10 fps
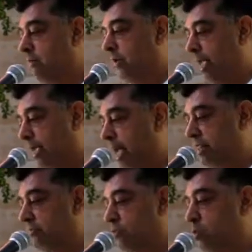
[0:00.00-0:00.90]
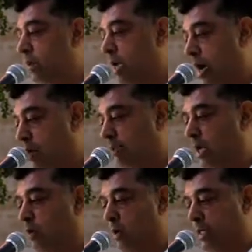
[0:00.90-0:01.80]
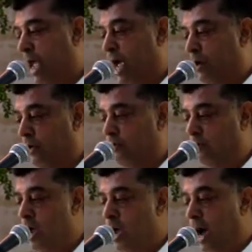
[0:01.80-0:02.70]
فتكاتفوا وتآزروا وتعاونوا